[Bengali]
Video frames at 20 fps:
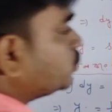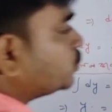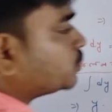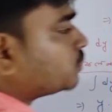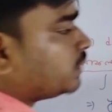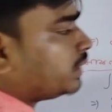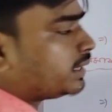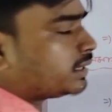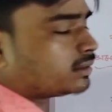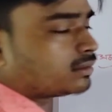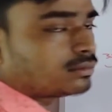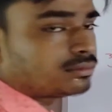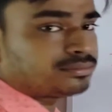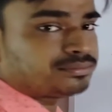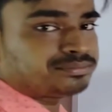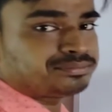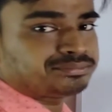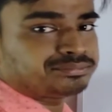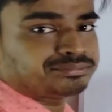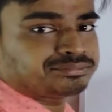স্কোয়ার
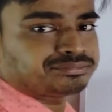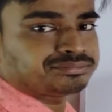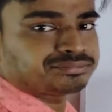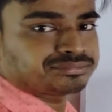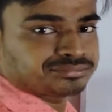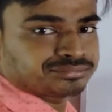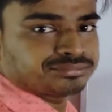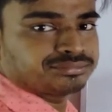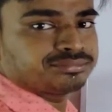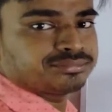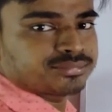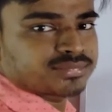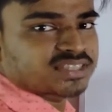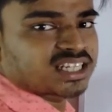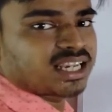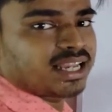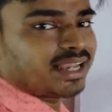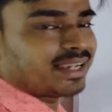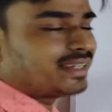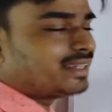
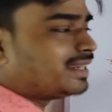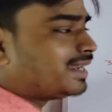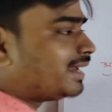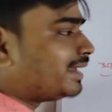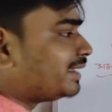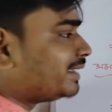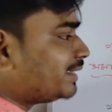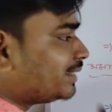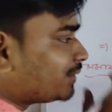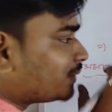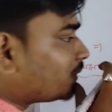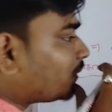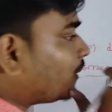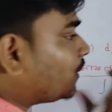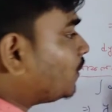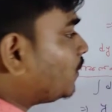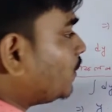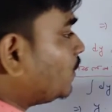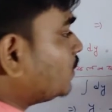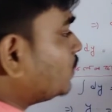হ্যাঁ কি না
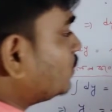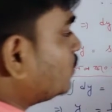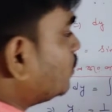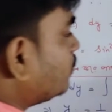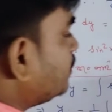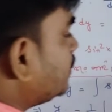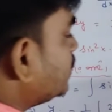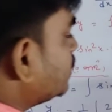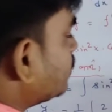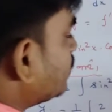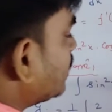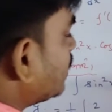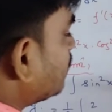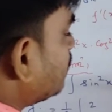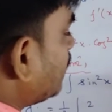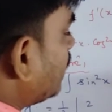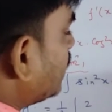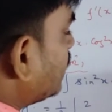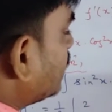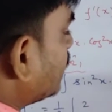তখন তো ভিতরের
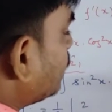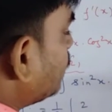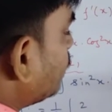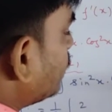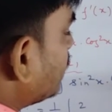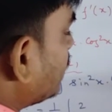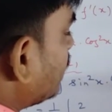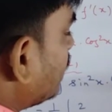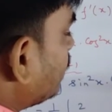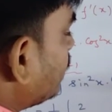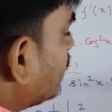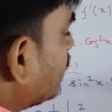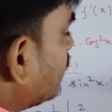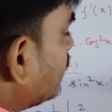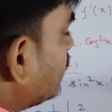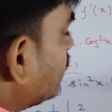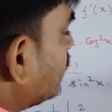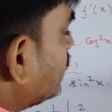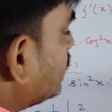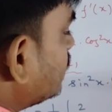পার্টটা পড়ে যাবে
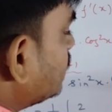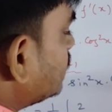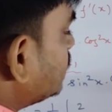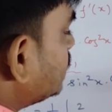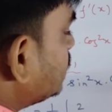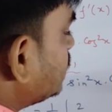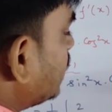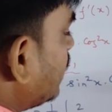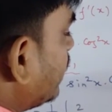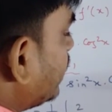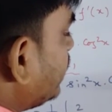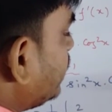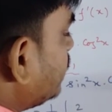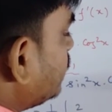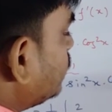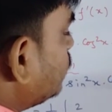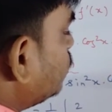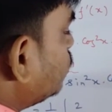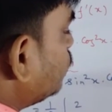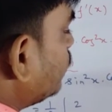সাইন
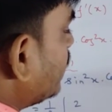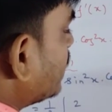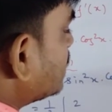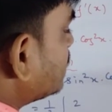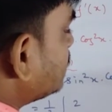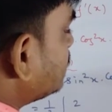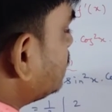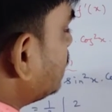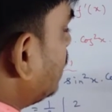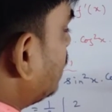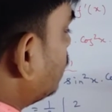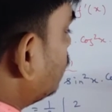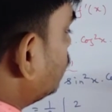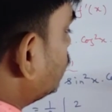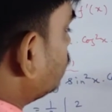টু এক্স তার হোল